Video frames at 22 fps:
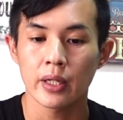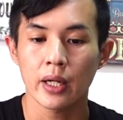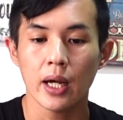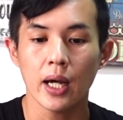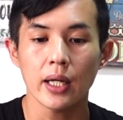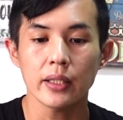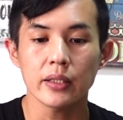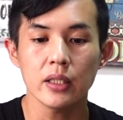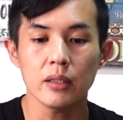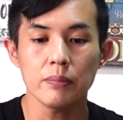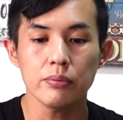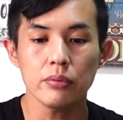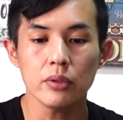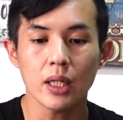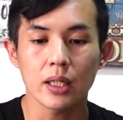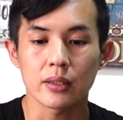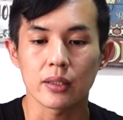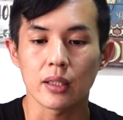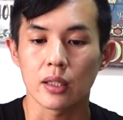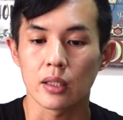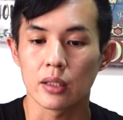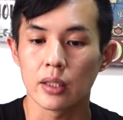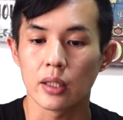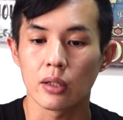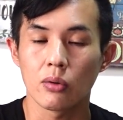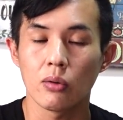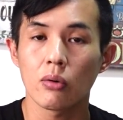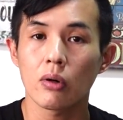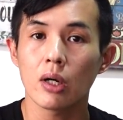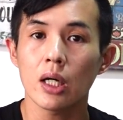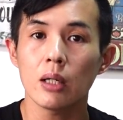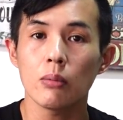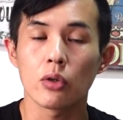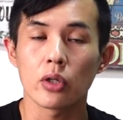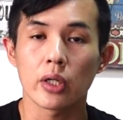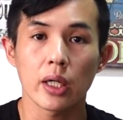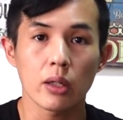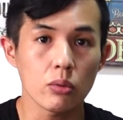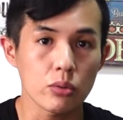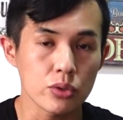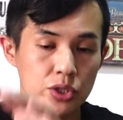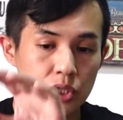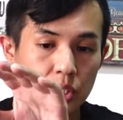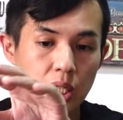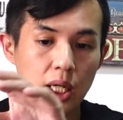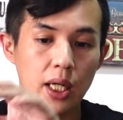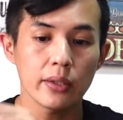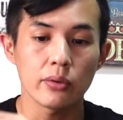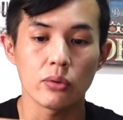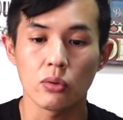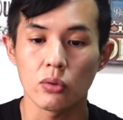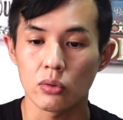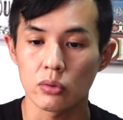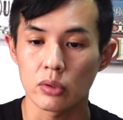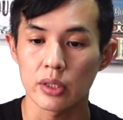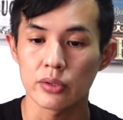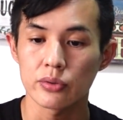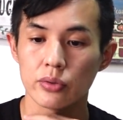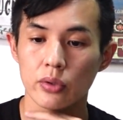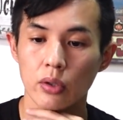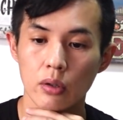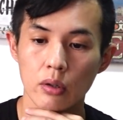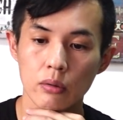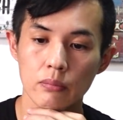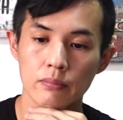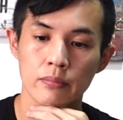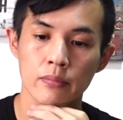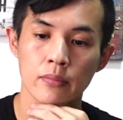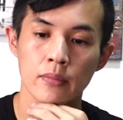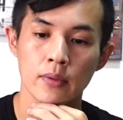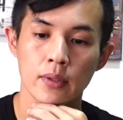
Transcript: カティプナンたらね、こっからも結構近いところですよ。